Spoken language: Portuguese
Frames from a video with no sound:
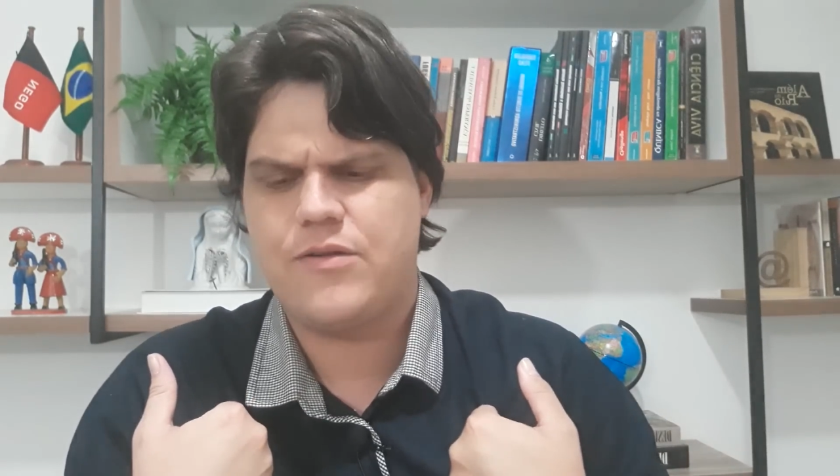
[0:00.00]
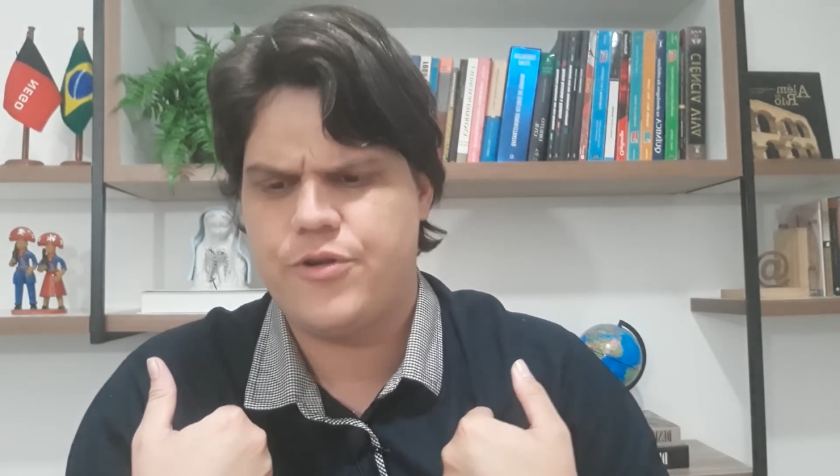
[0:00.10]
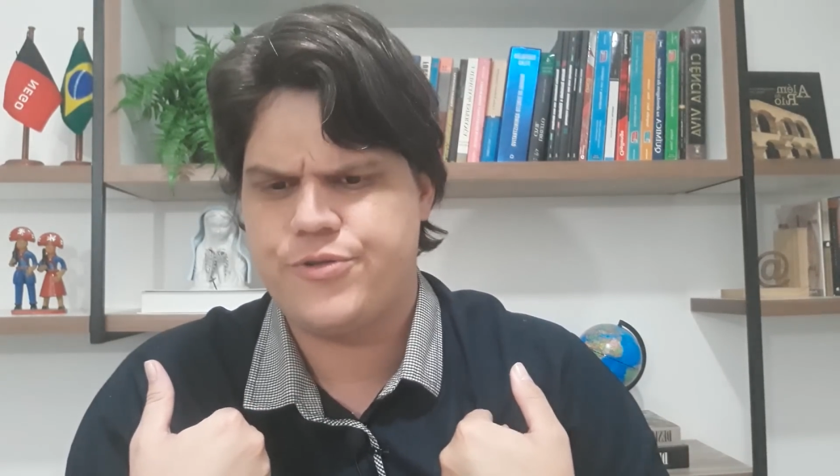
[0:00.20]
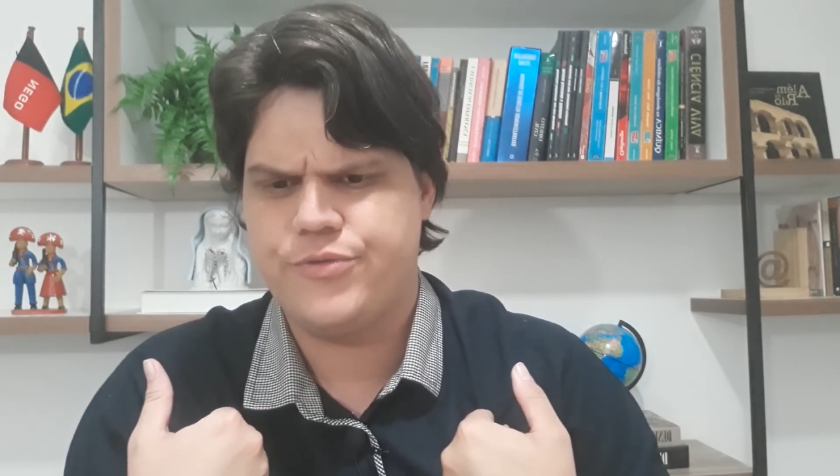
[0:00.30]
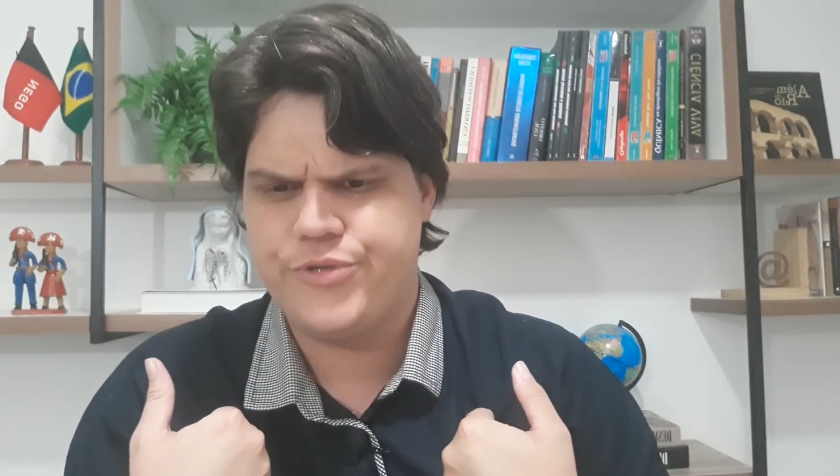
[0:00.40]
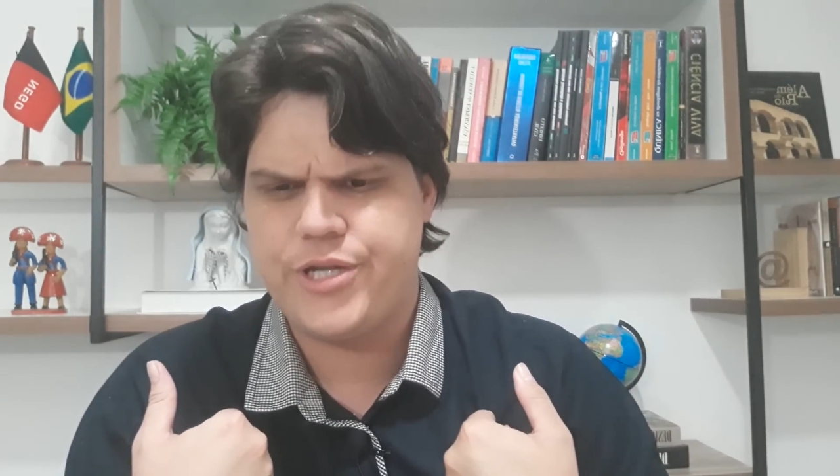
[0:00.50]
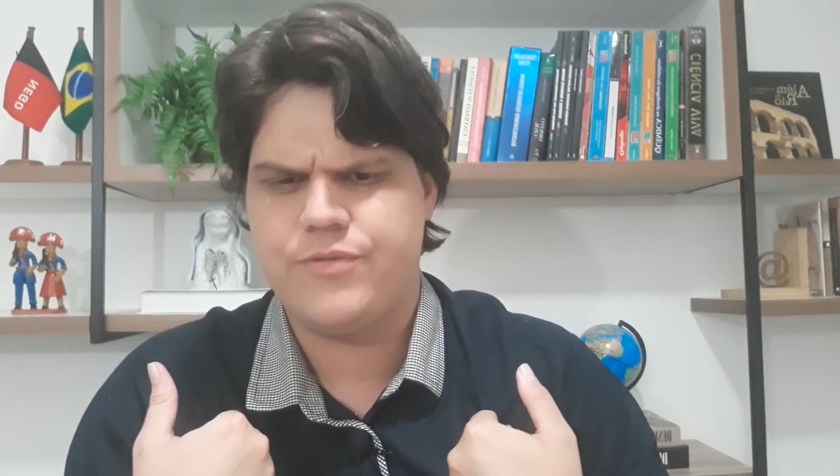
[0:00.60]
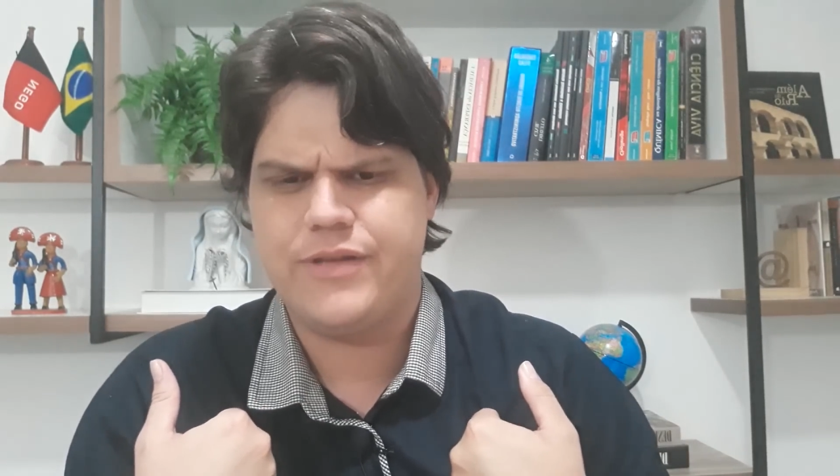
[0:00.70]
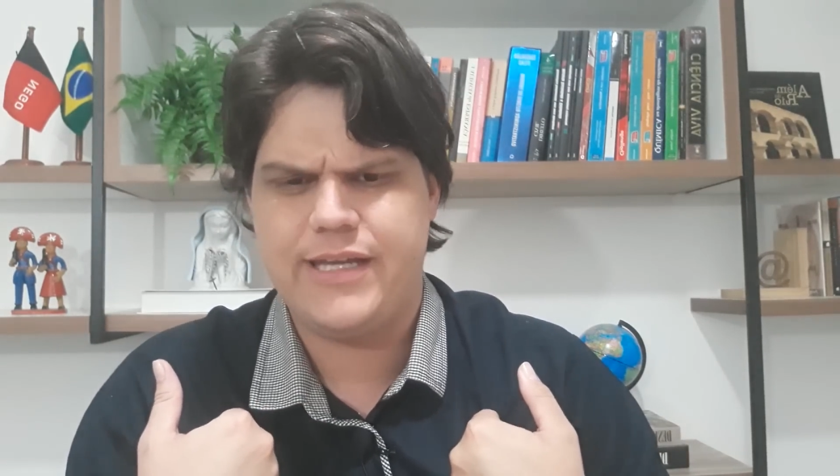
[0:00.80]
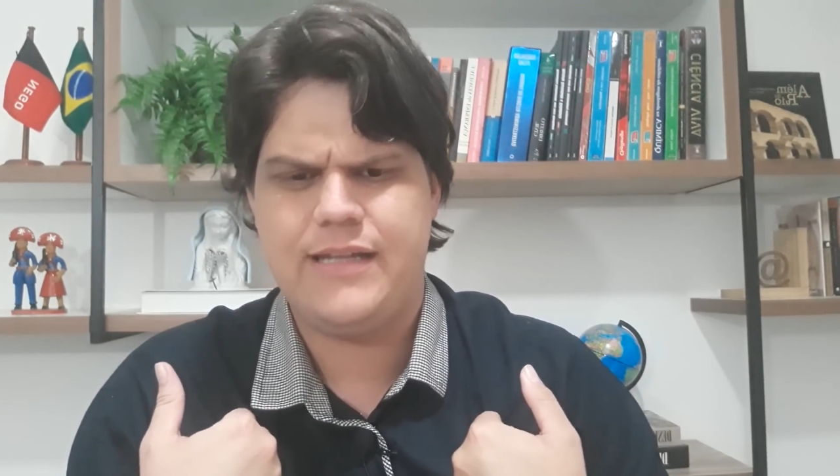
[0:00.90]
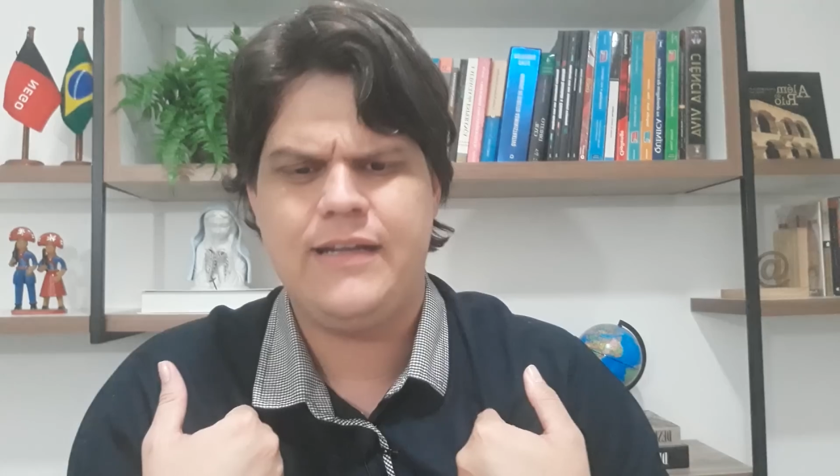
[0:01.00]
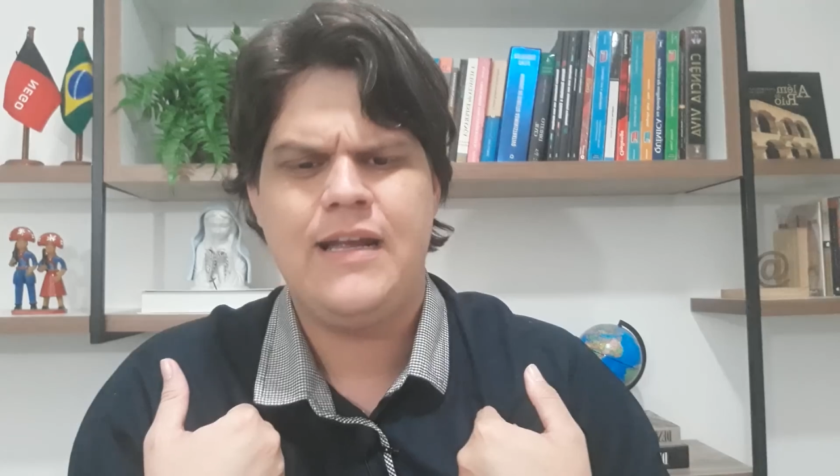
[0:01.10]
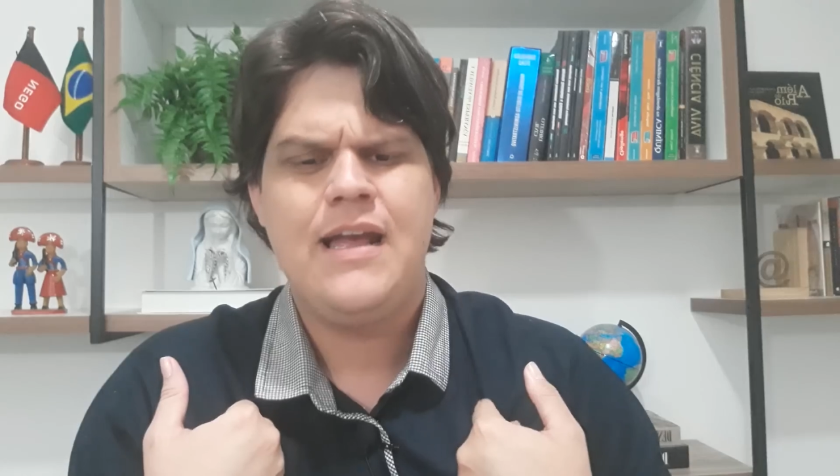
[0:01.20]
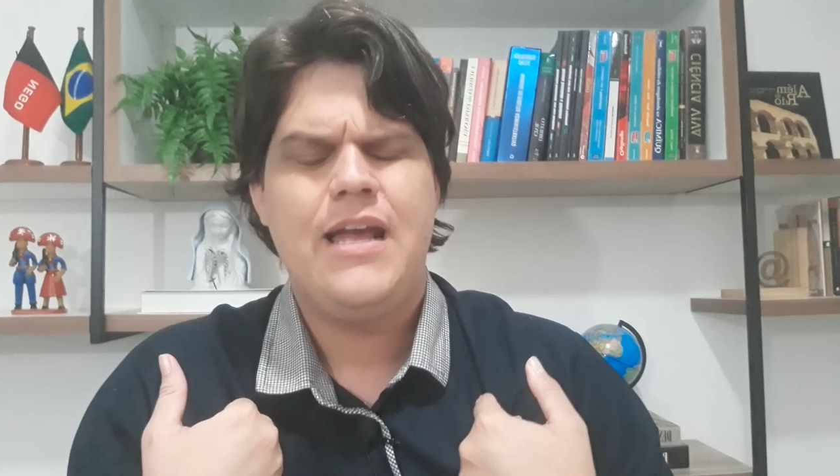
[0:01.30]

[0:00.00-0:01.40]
gosto do jeito dele.